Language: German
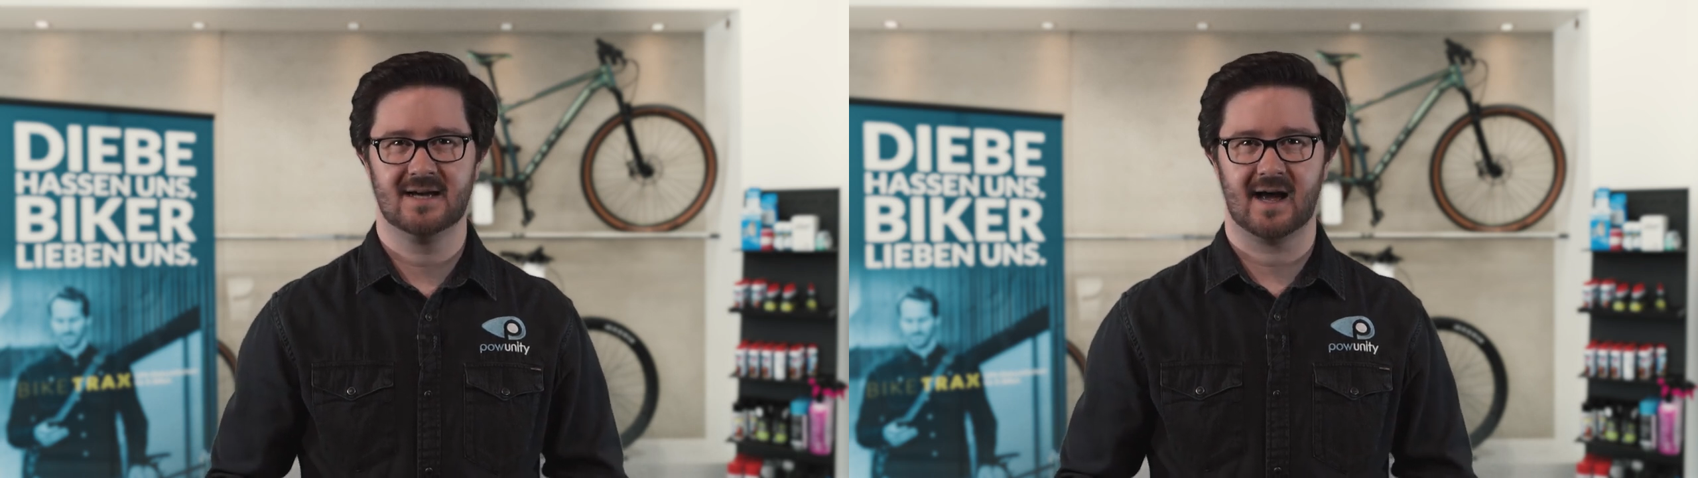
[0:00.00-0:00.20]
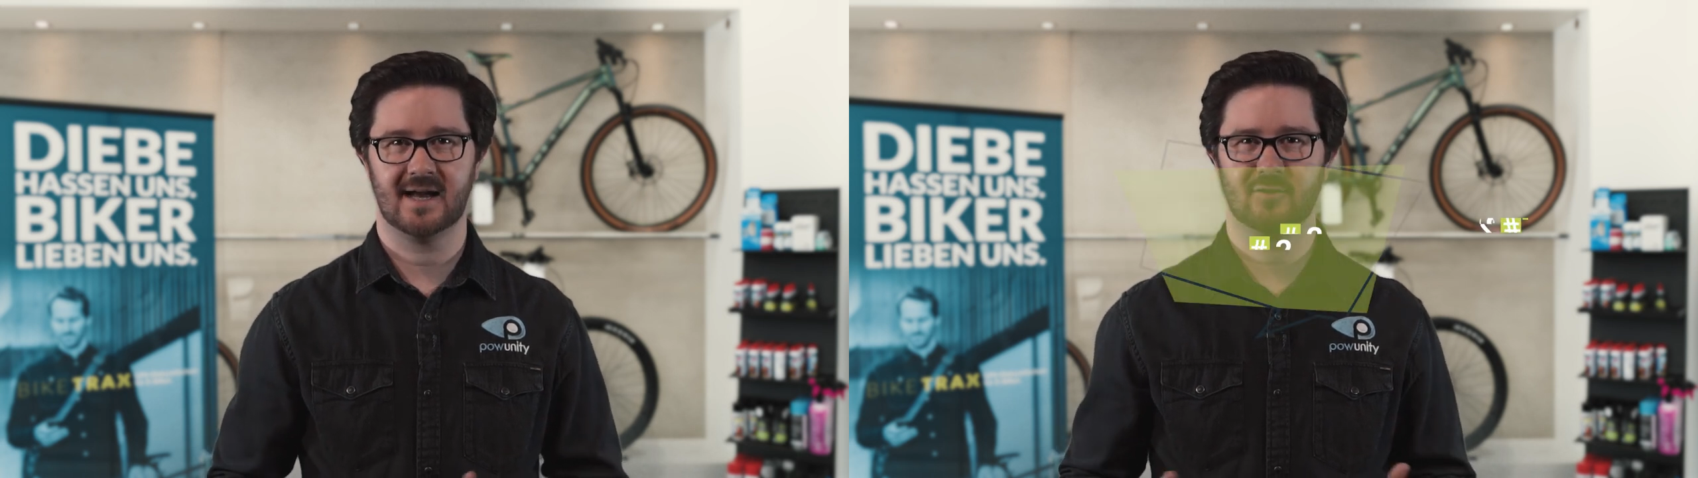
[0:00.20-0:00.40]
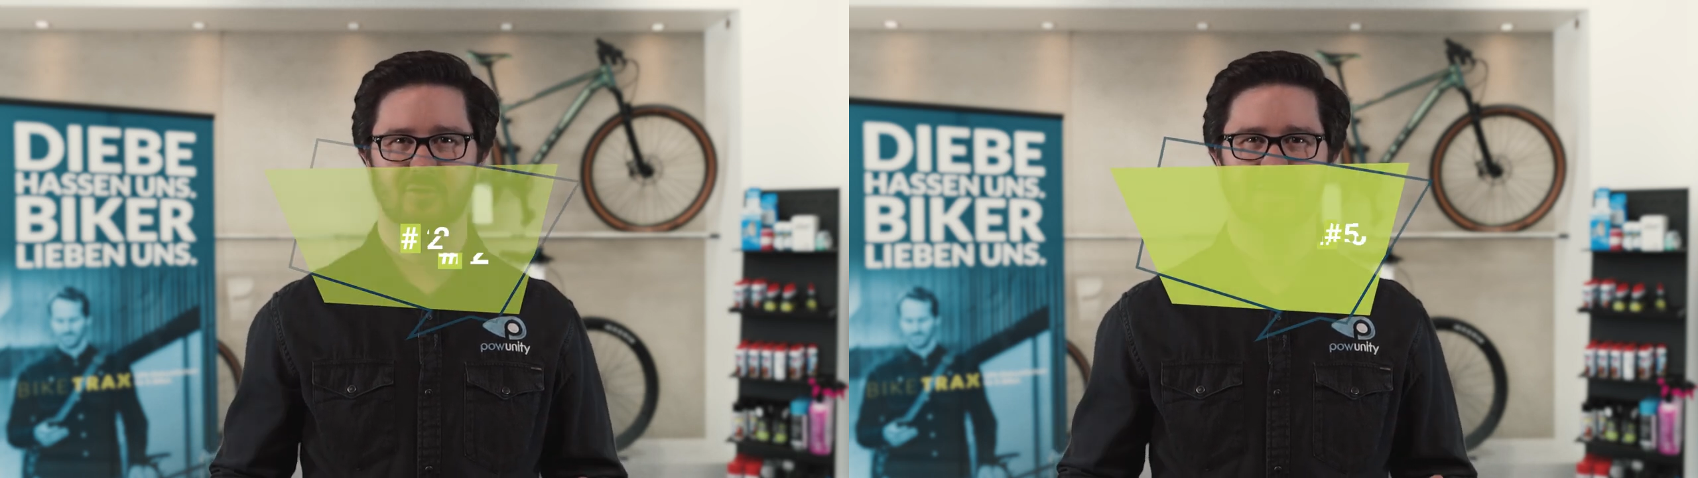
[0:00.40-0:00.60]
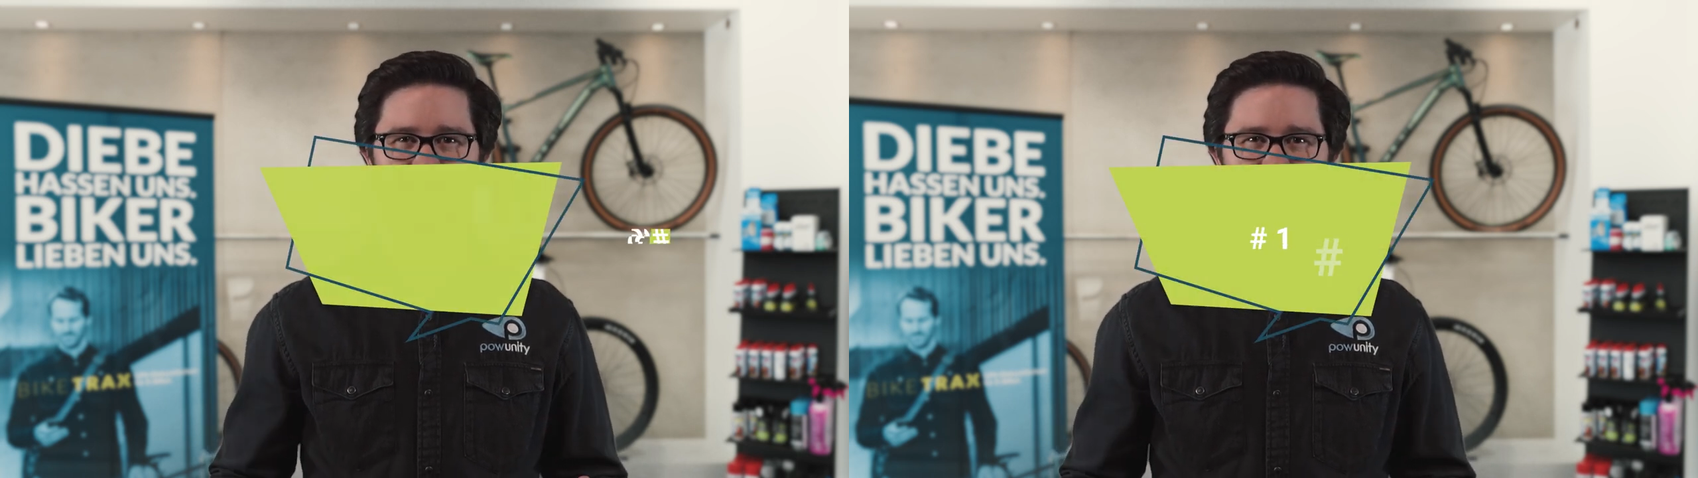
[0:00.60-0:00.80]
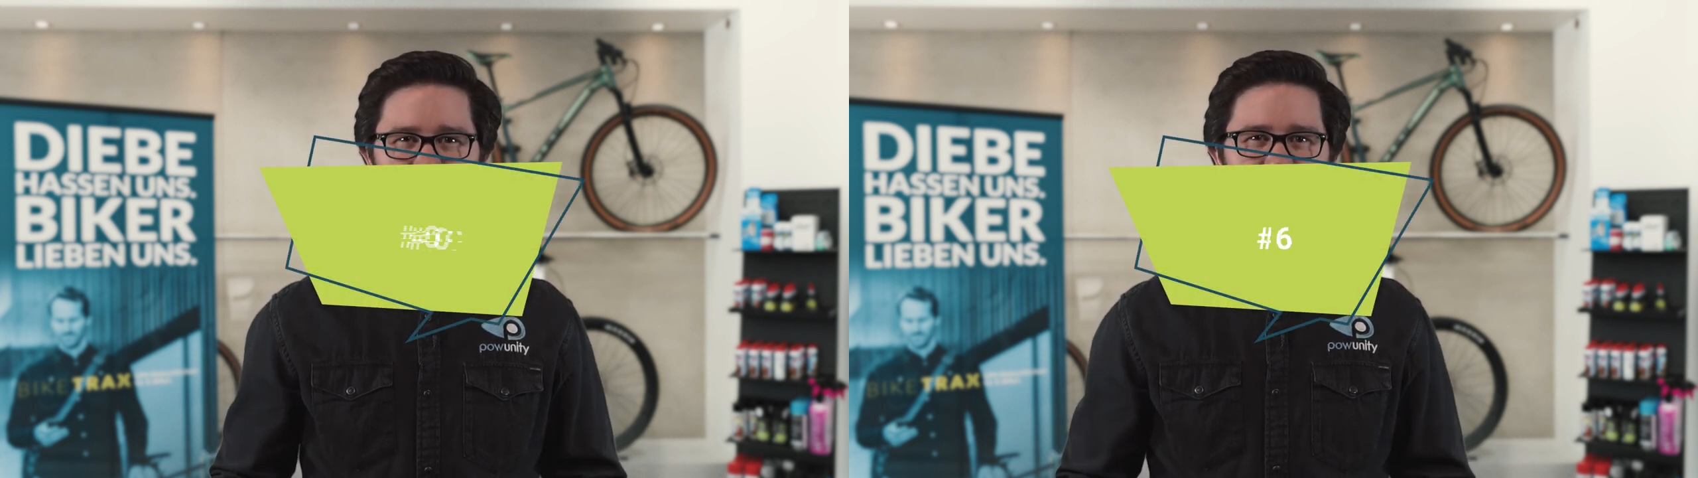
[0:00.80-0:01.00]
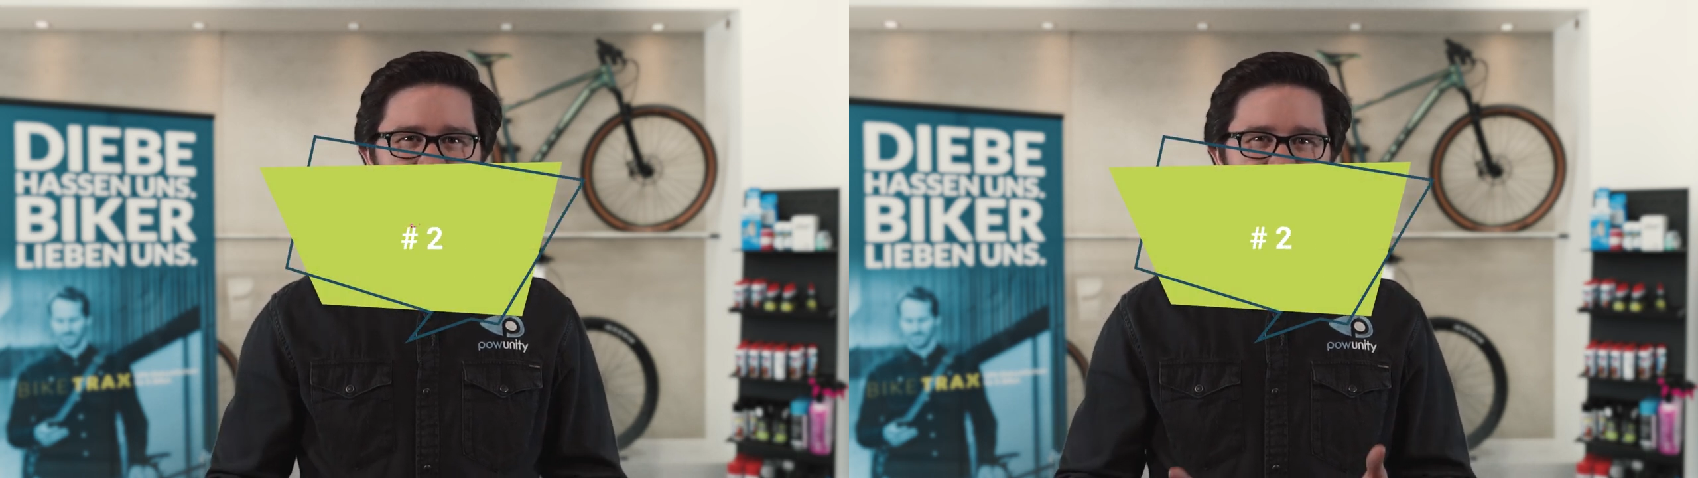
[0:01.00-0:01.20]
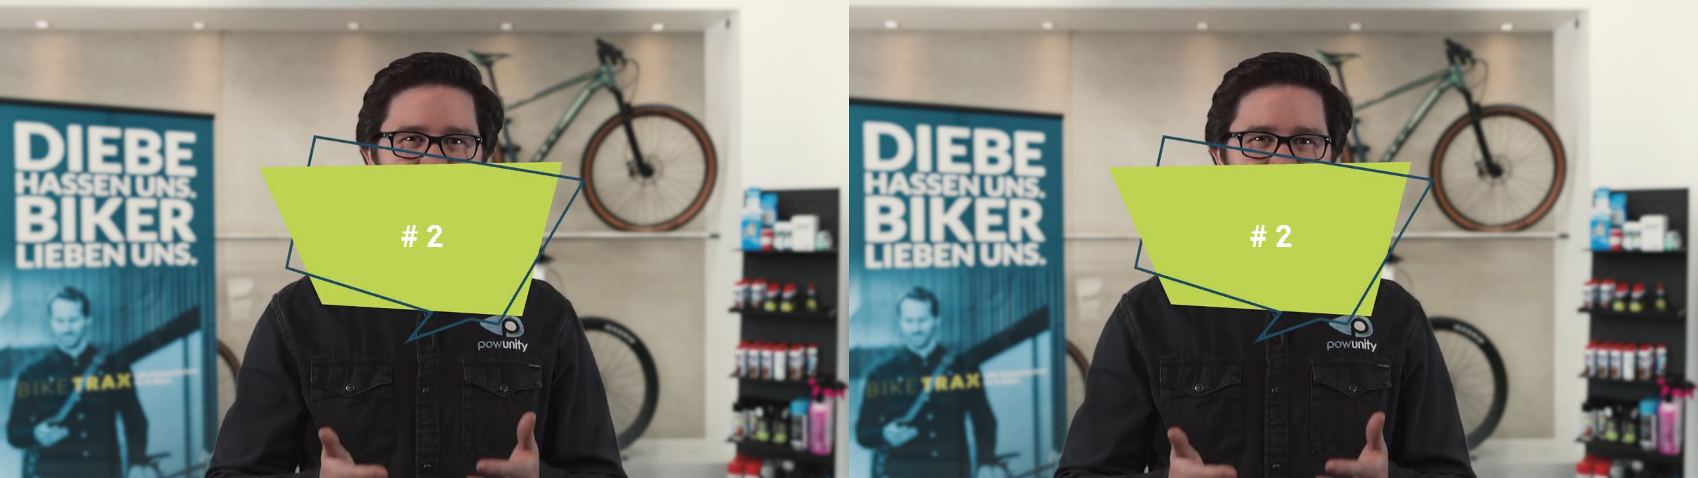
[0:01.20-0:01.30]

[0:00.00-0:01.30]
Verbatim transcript: Ein Grund ist, dass